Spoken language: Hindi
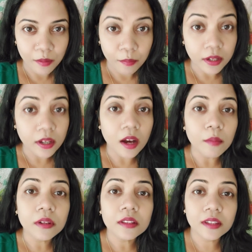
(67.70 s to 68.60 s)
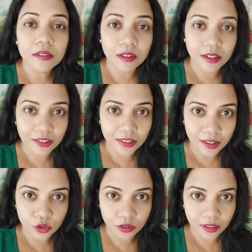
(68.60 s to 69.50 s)
पर यह अमृत की वर्षा
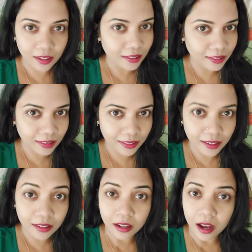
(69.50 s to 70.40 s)
जो निरंतर